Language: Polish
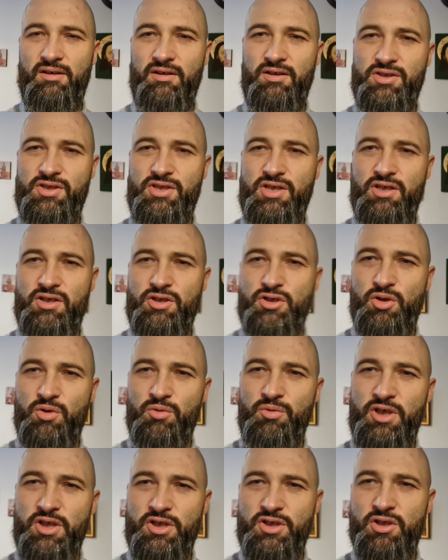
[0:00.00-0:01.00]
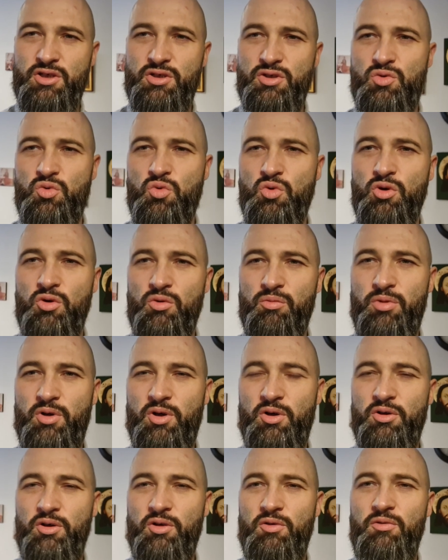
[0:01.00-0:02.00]
gdzie żołnierze z długą
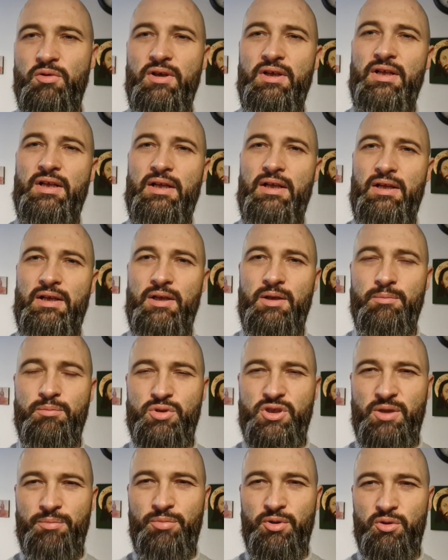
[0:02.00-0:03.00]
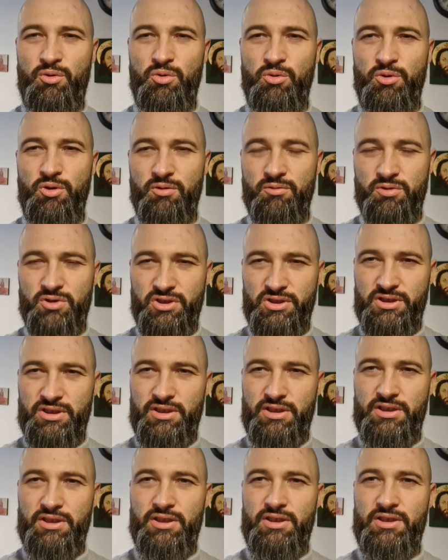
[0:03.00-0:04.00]
bronią przepytują
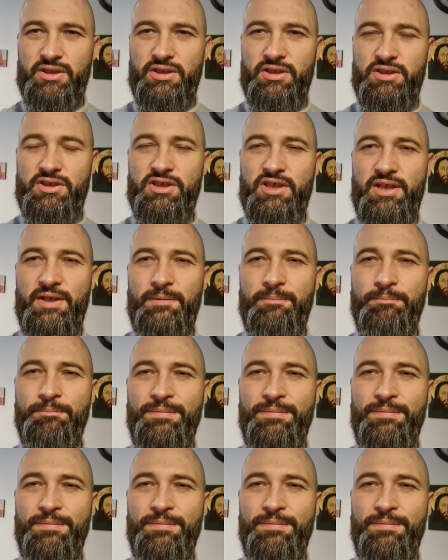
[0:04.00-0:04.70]
wszystkich, gdzie